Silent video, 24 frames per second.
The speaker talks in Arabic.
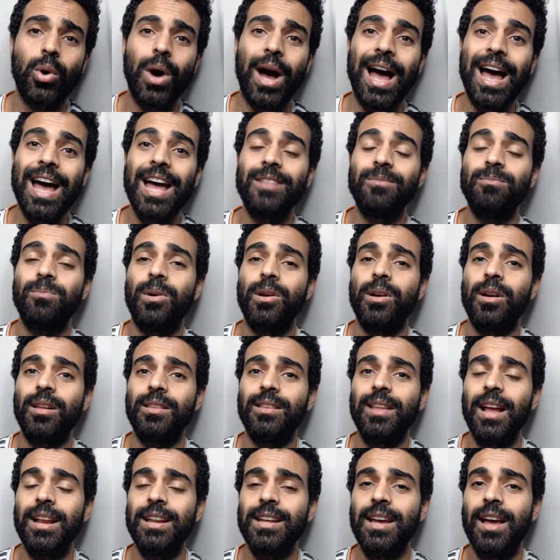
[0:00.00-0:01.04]
عاد مرة
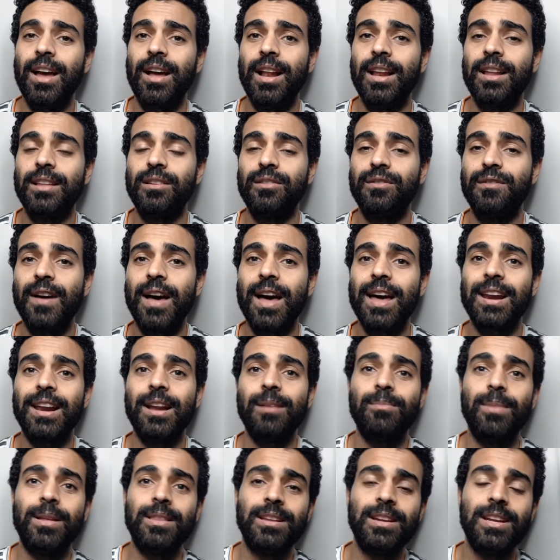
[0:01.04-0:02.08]
تانية لدفاع
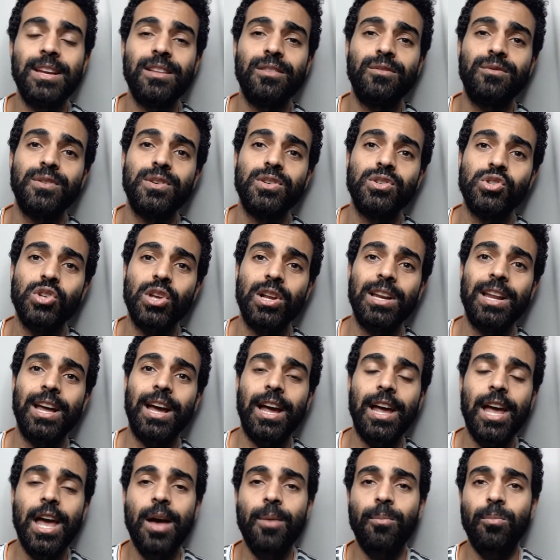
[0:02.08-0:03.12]
ريال مدريد في ظل
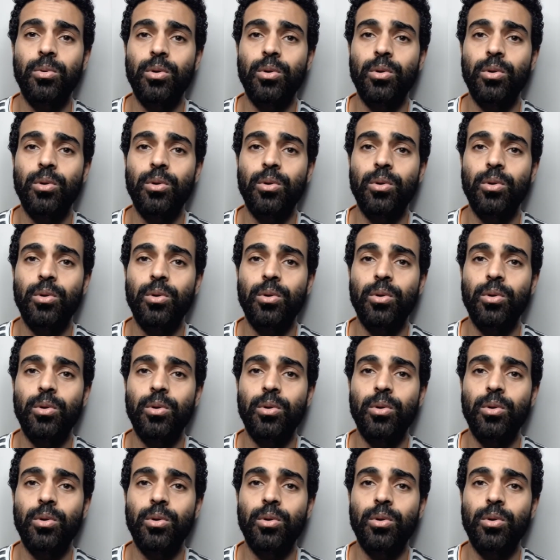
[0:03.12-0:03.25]
غياب